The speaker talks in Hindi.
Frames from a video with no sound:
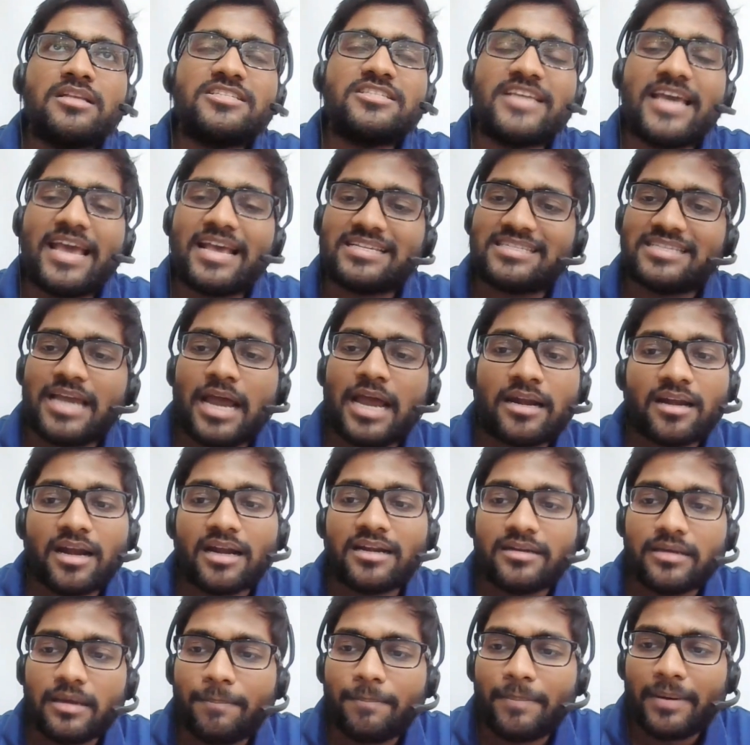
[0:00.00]
6 se 8
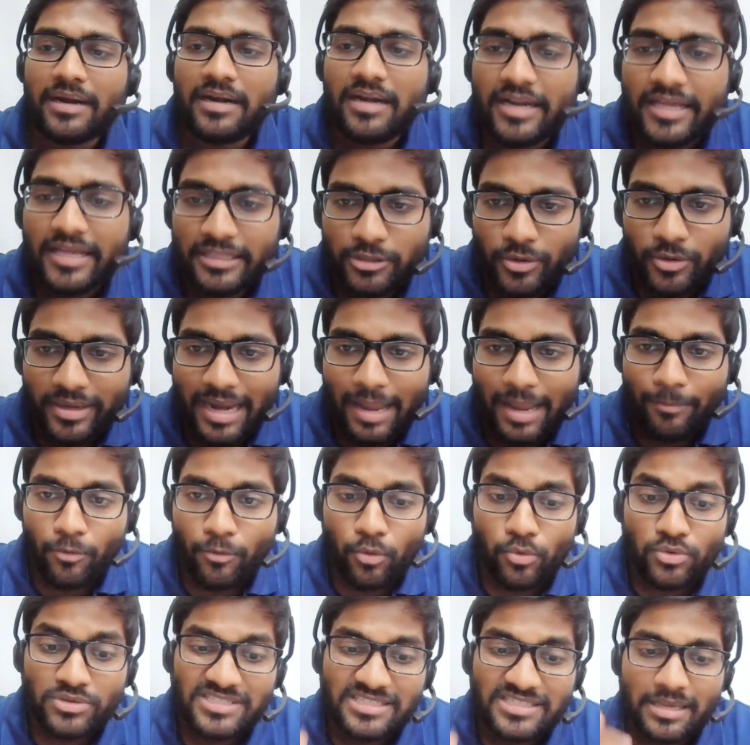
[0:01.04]
ghanta पढ़ lete ho and
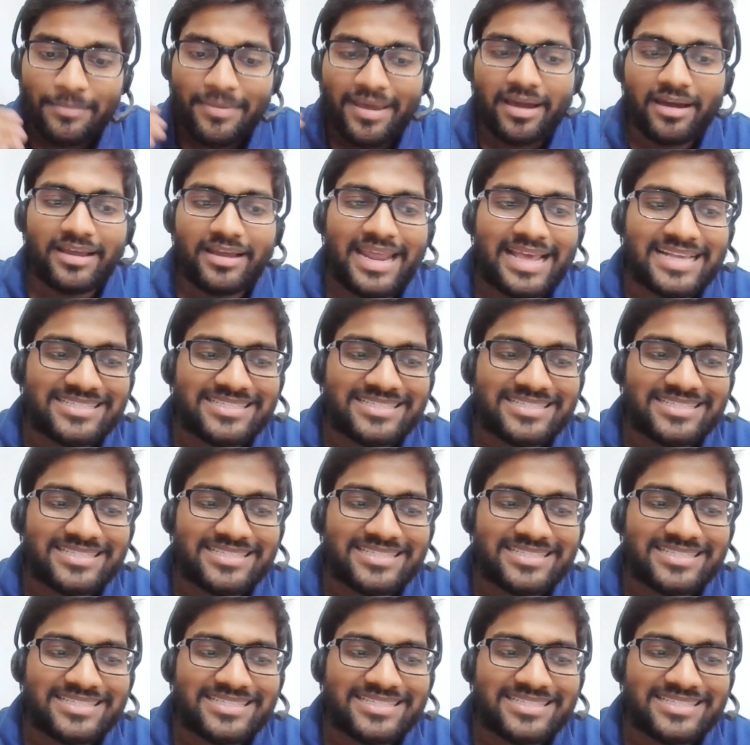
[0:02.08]
aapko us samay agar